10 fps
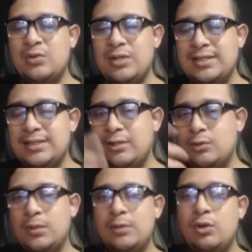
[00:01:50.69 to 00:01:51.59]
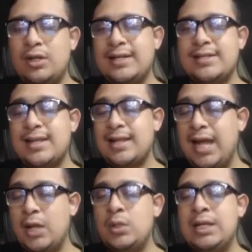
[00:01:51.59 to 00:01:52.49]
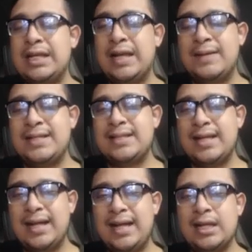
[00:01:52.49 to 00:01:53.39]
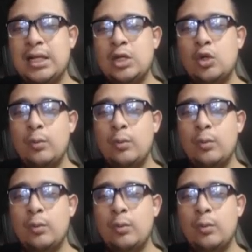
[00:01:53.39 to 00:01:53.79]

con este cubrebocas, claro Cabe destacar,